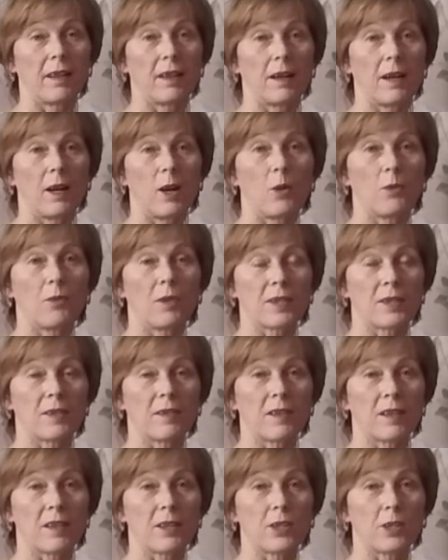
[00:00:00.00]
А у вас в
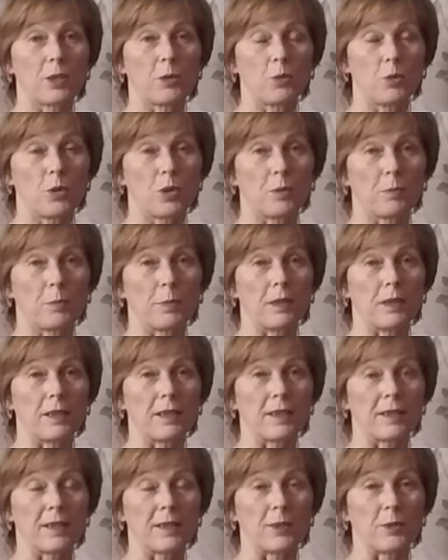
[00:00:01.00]
гараже тоже
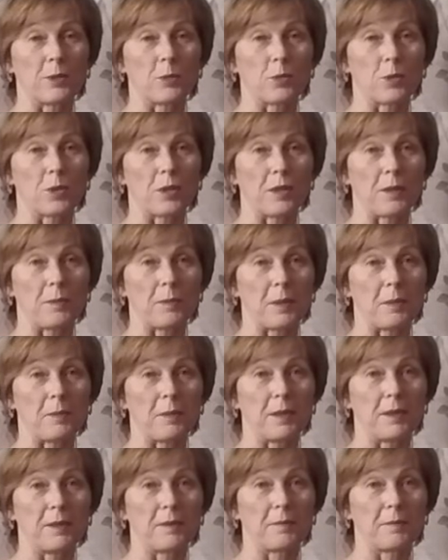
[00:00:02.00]
пылится ненужная
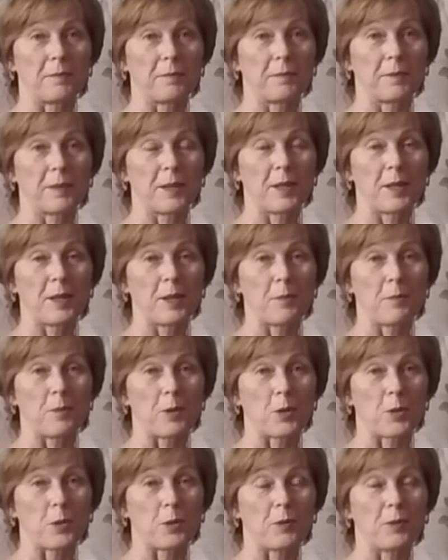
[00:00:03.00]
мебель?
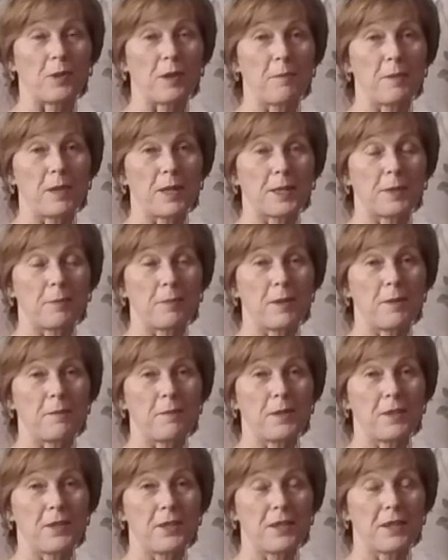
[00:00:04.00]
Пришло время
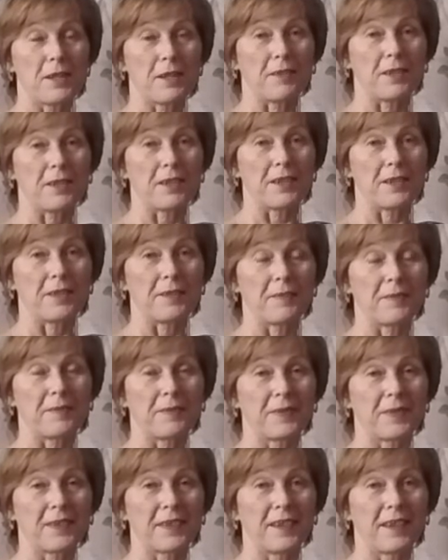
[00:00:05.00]
экспериментировать.
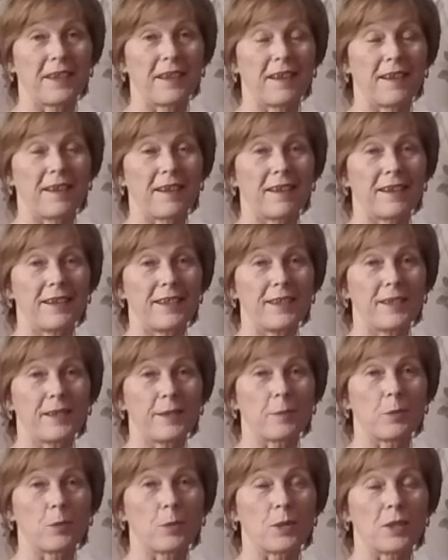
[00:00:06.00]
Хотела
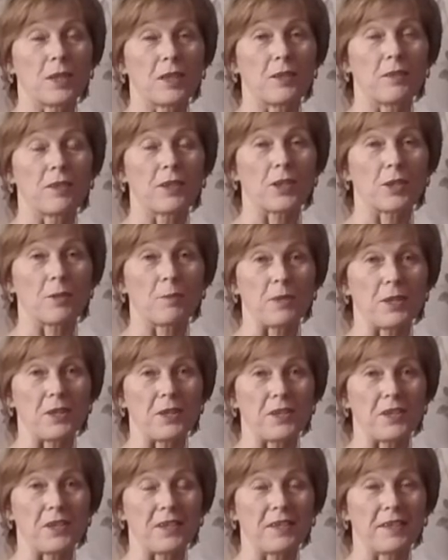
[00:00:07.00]
бы узнать ваше
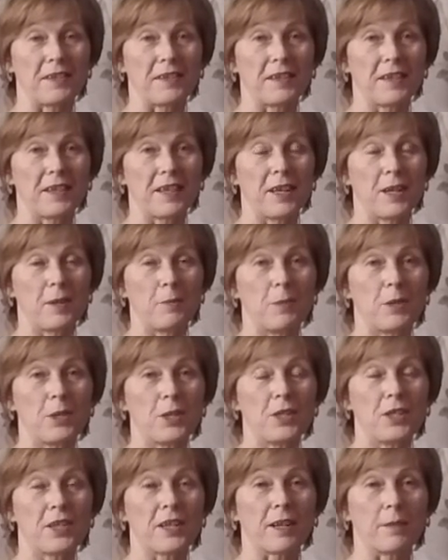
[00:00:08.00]
мнение.
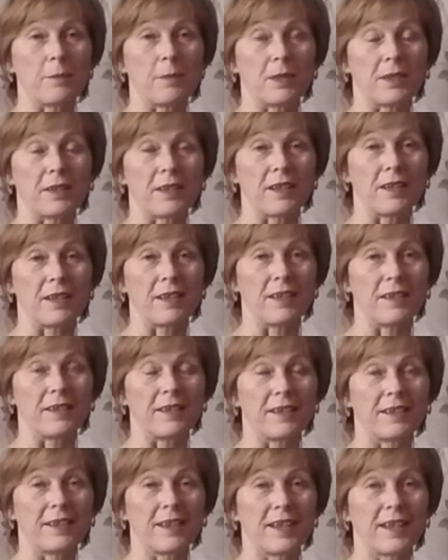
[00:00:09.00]
Пишите комментарии,
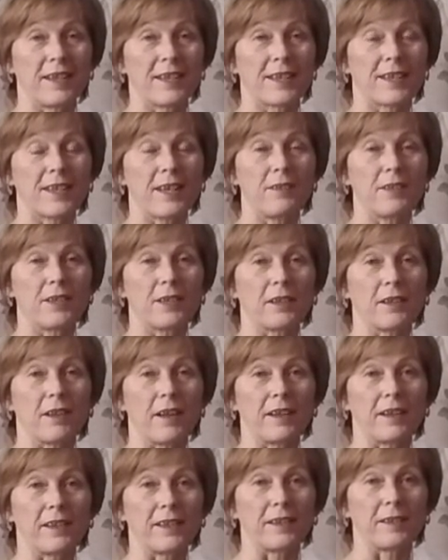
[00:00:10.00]
ставьте
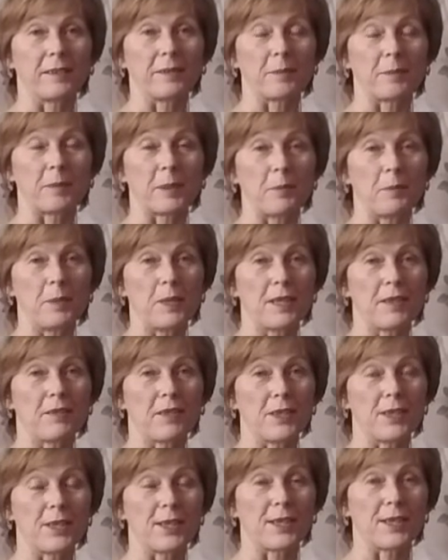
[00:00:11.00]
лайки,
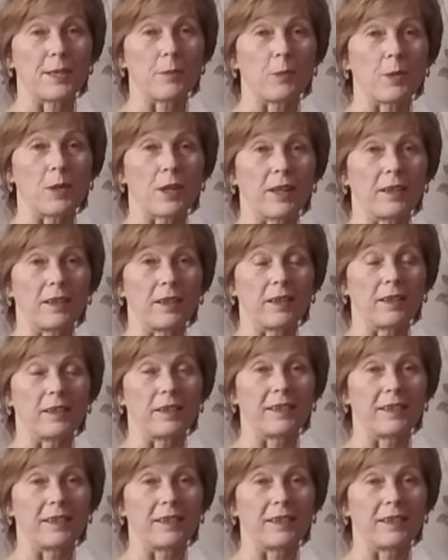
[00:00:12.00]
подписывайтесь на мой канал.